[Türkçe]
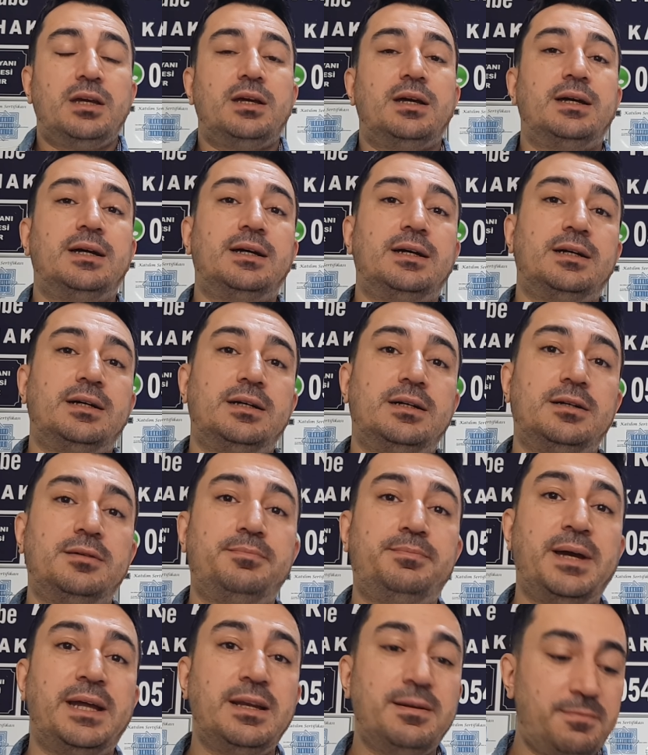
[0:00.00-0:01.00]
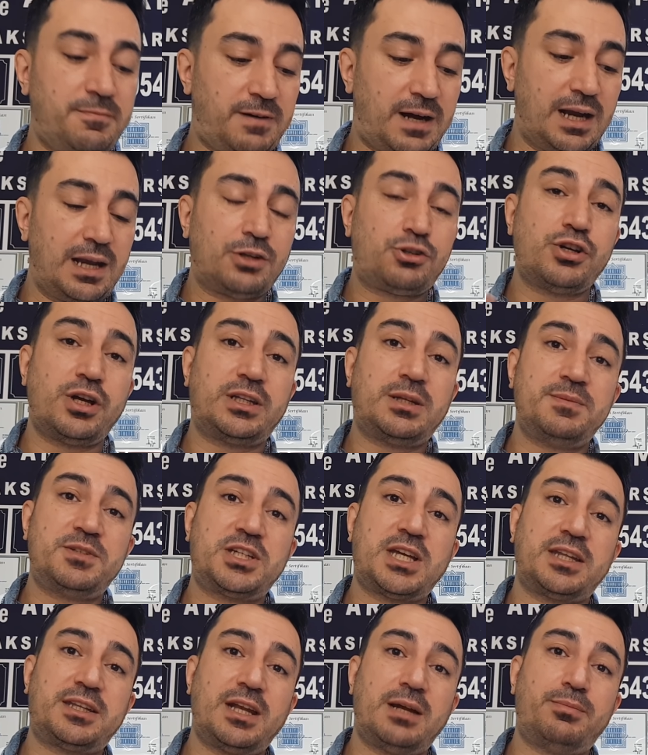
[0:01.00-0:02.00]
e, benim varlık yönetim
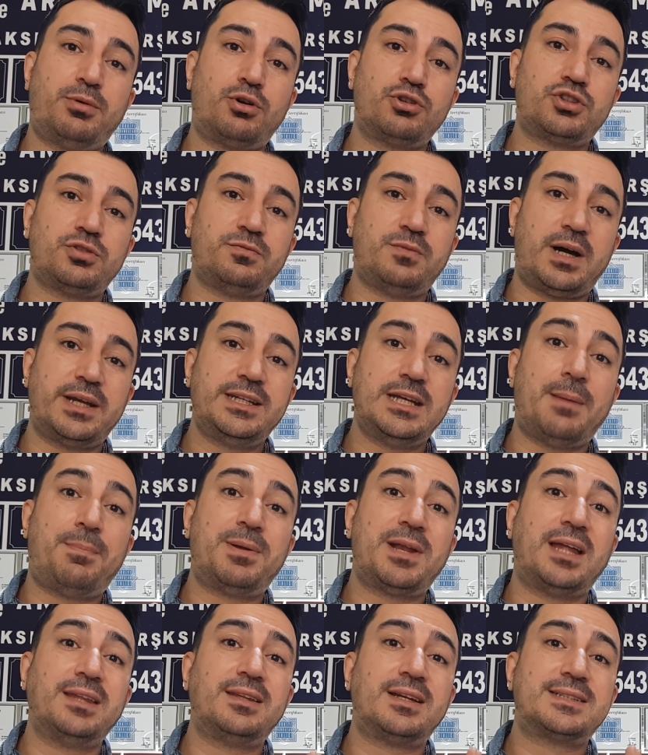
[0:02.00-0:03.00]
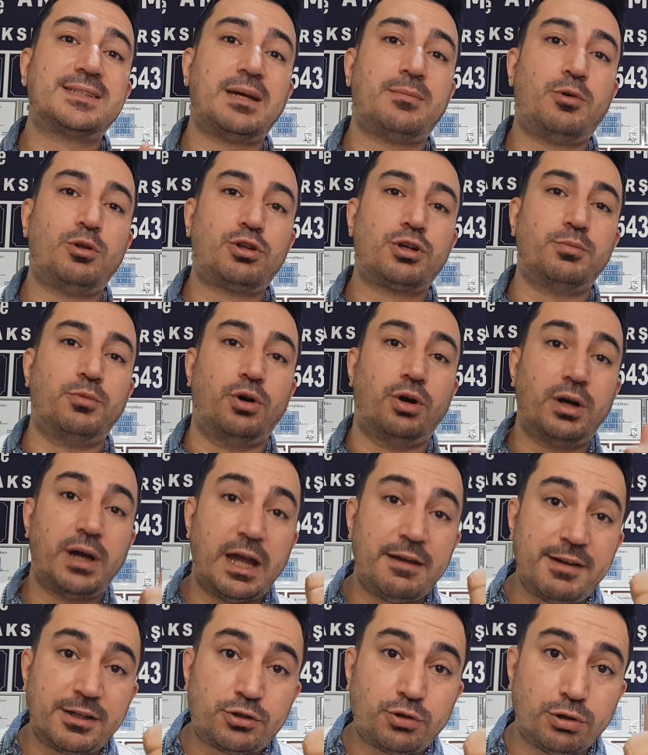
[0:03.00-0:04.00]
şirketine borcum var yapılandırsam olur mu?
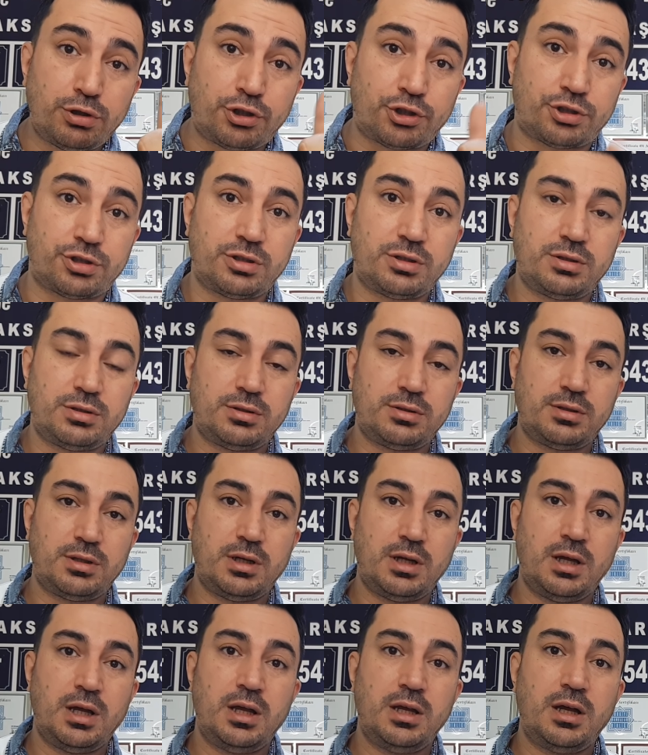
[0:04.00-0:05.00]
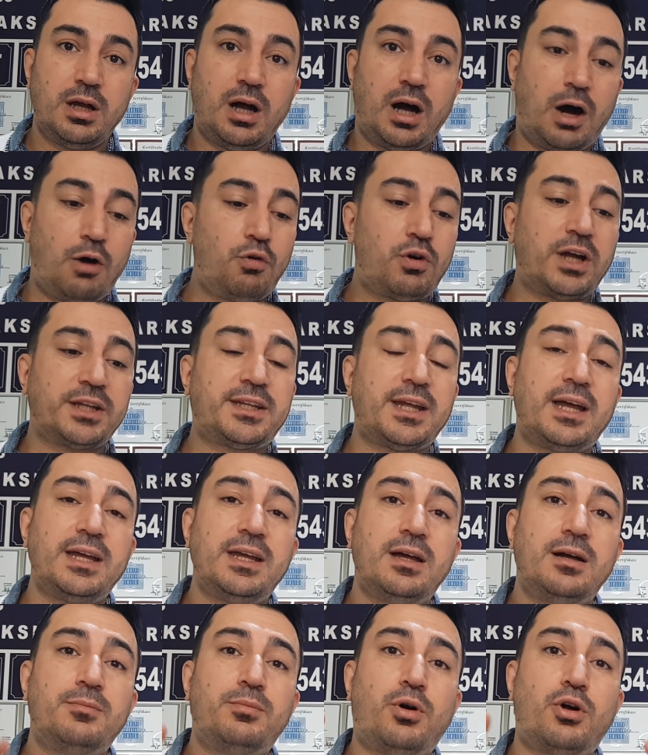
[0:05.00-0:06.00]
Evet olur.
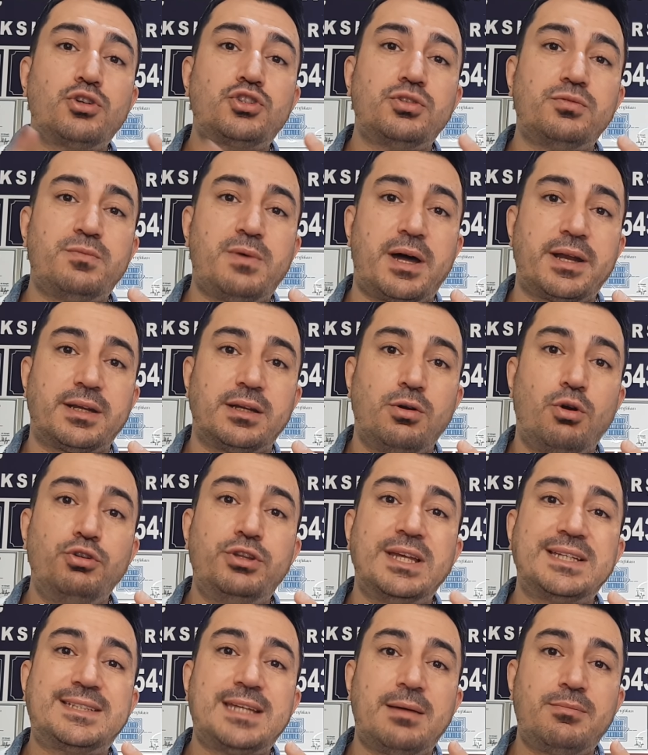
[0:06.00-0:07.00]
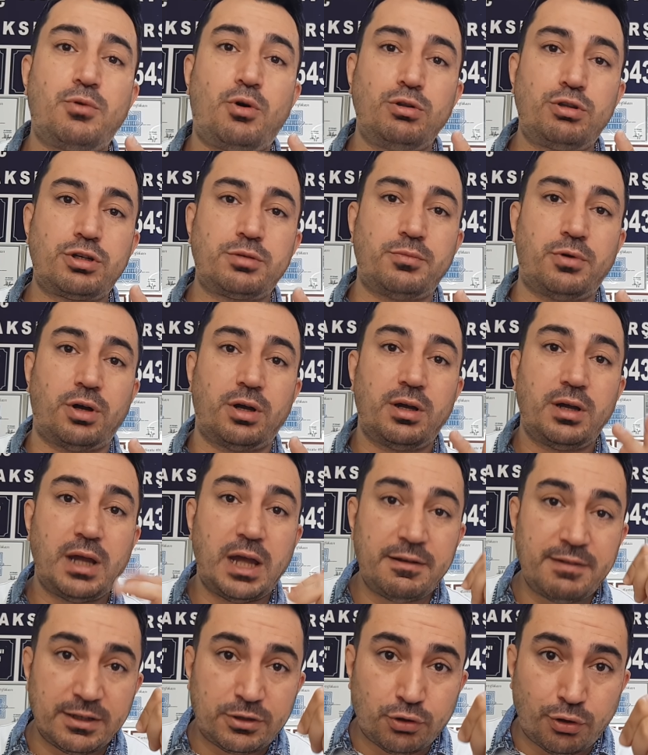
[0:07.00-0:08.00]
Avukata borcum var ödesem olur mu?
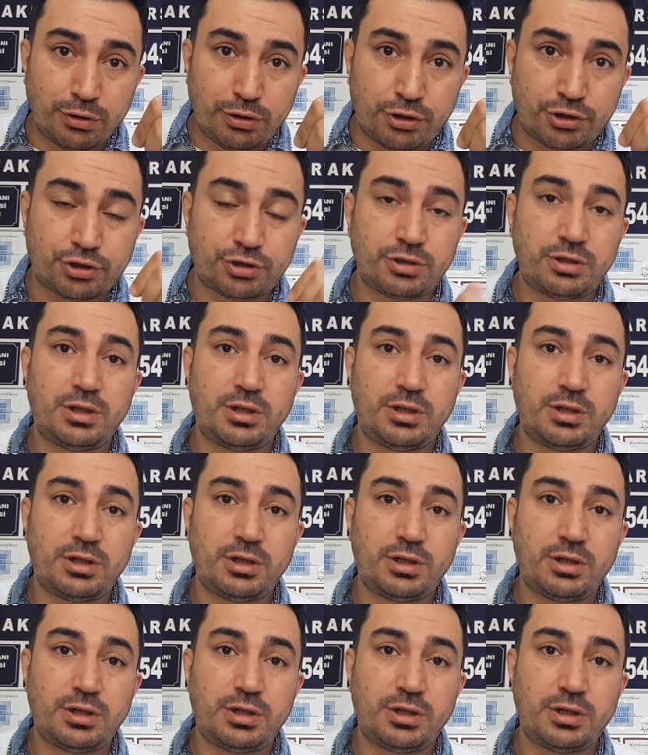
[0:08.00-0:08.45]
Evet olur.